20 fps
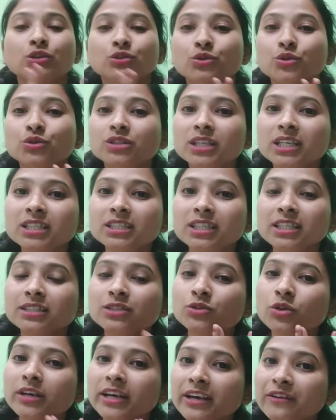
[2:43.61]
दूसरी चीज
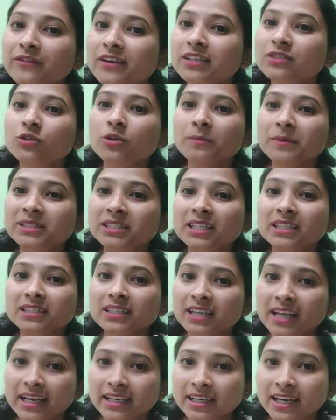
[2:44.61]
जो केवीएस को बच्चे
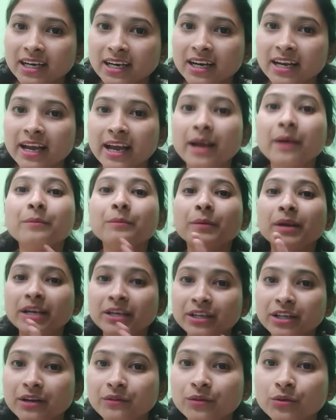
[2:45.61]
सिलेक्ट करने हैं
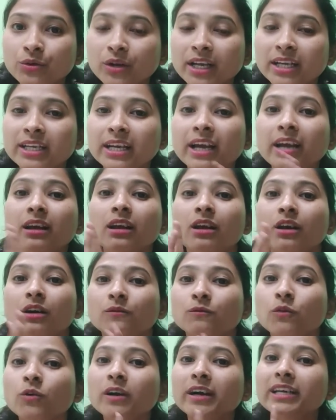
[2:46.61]
इंटरव्यू के लिए
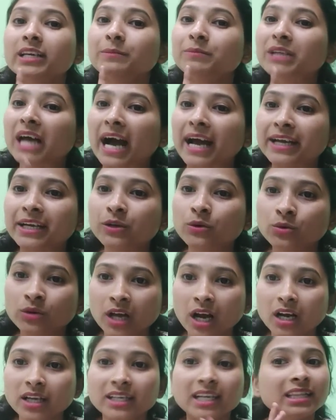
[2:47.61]
वो करीब ढाई
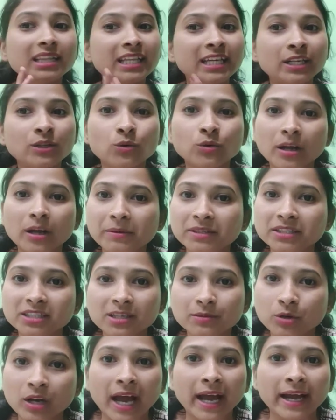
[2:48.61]
गुना या तीन गुना बच्चे
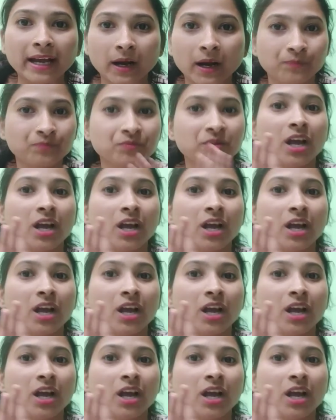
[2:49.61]
बुलाएगा